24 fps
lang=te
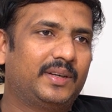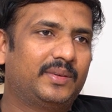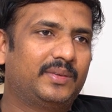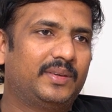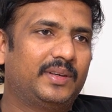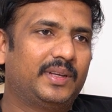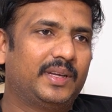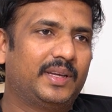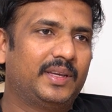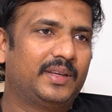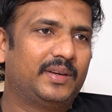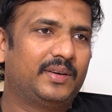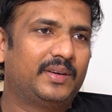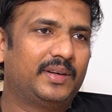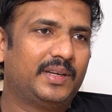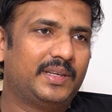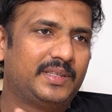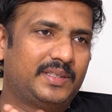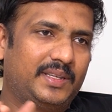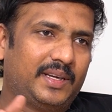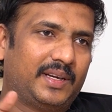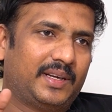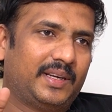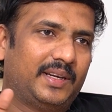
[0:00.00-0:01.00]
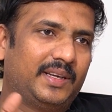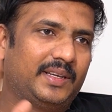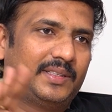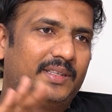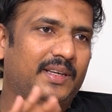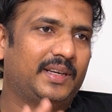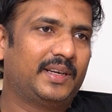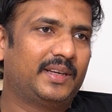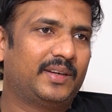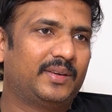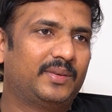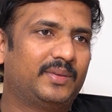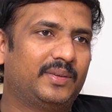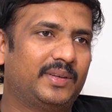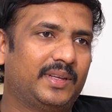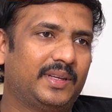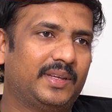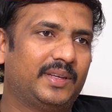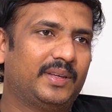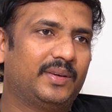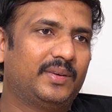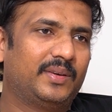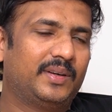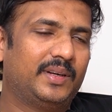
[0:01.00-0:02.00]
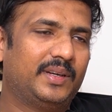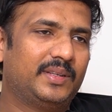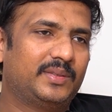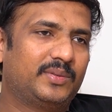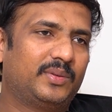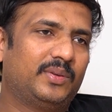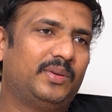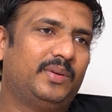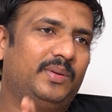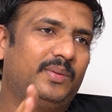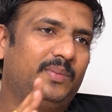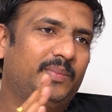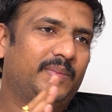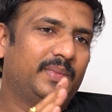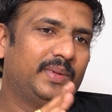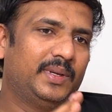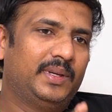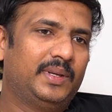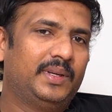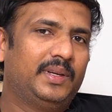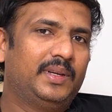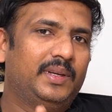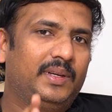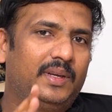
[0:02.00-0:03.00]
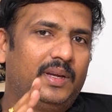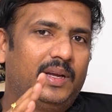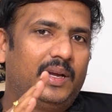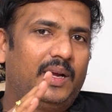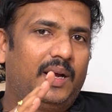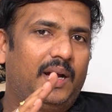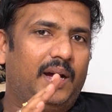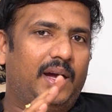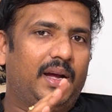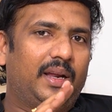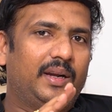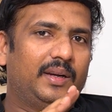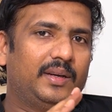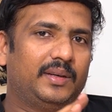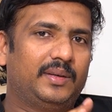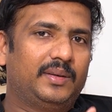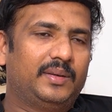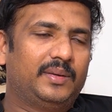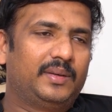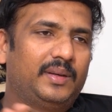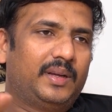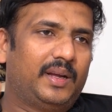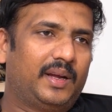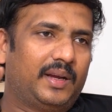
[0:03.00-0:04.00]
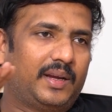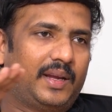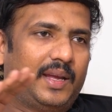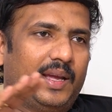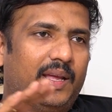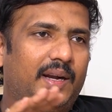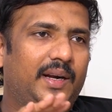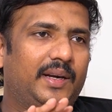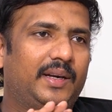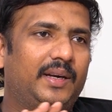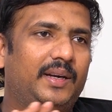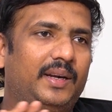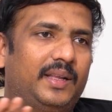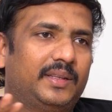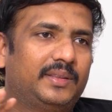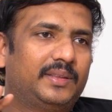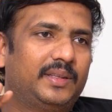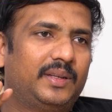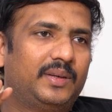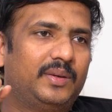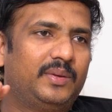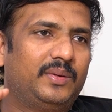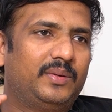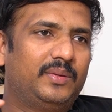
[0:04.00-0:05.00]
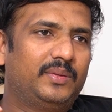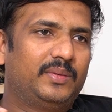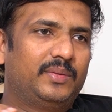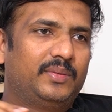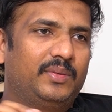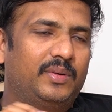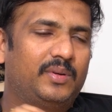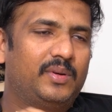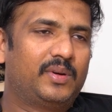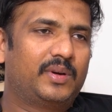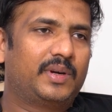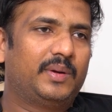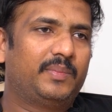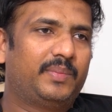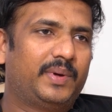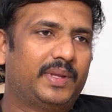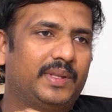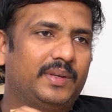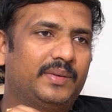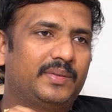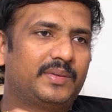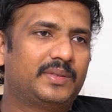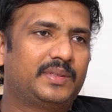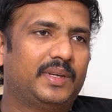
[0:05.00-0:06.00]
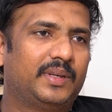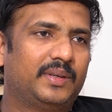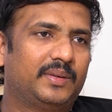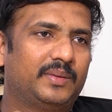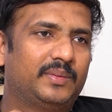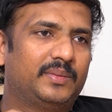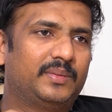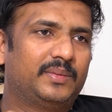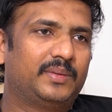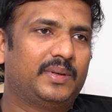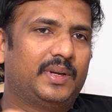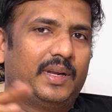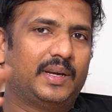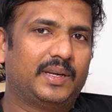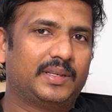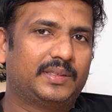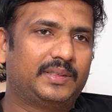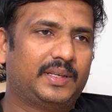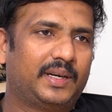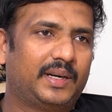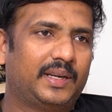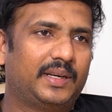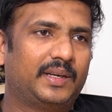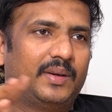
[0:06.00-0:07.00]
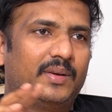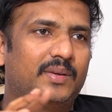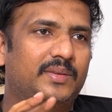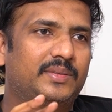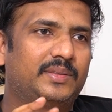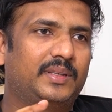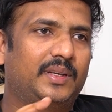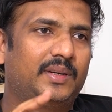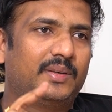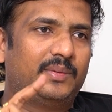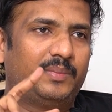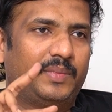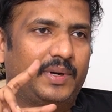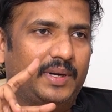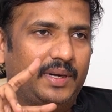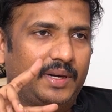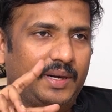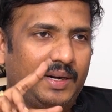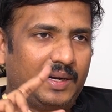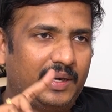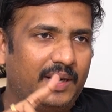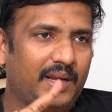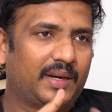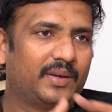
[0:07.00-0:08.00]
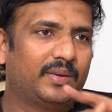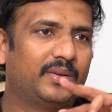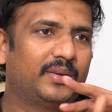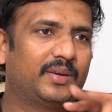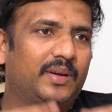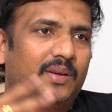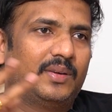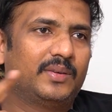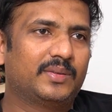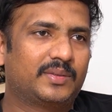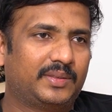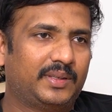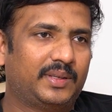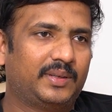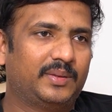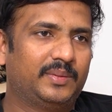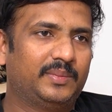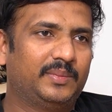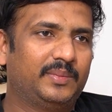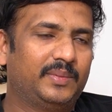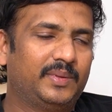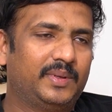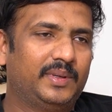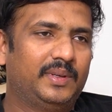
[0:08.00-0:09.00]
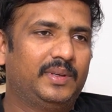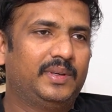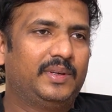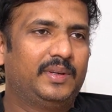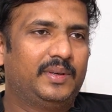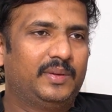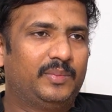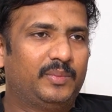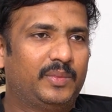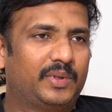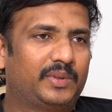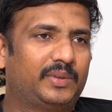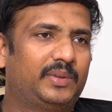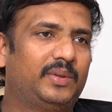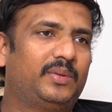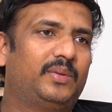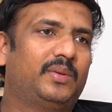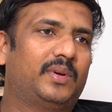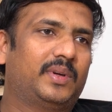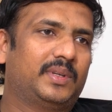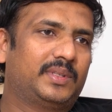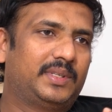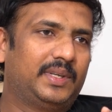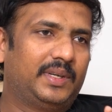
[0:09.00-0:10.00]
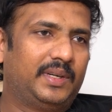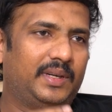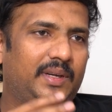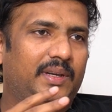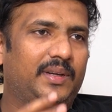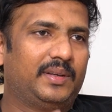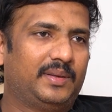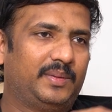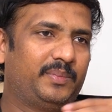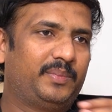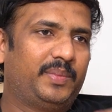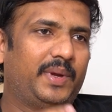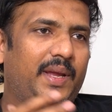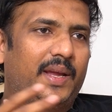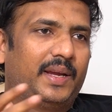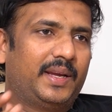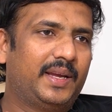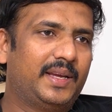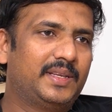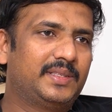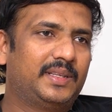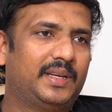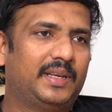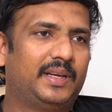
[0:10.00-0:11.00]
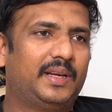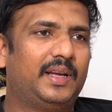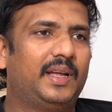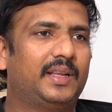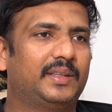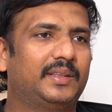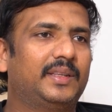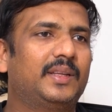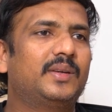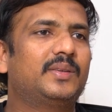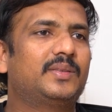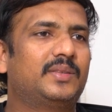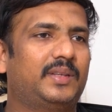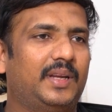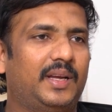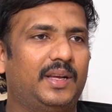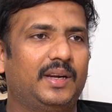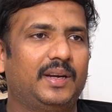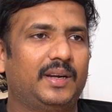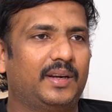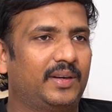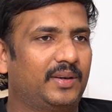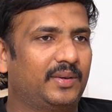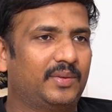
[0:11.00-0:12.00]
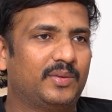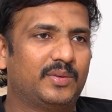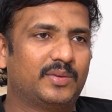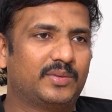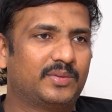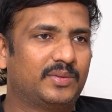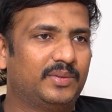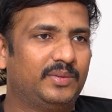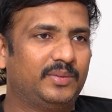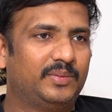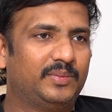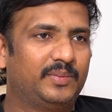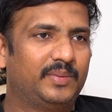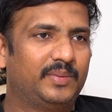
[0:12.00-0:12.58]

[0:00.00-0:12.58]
గారు కూడా హీరోనే శకలక శంకర్ కూడా హీరోనే సో ఆల్ క్యారెక్టర్లు అందరూ ఒక్కొక్క పది నిమిషాలు అలా సడన్గా వస్తారు మళ్ళీ వాళ్ళు ఎక్కడో కలుస్తారు మొత్తం ఒక చిన్న ప్యాకేజ్ లాగా అందరూ స్టార్లు అనుకోవచ్చు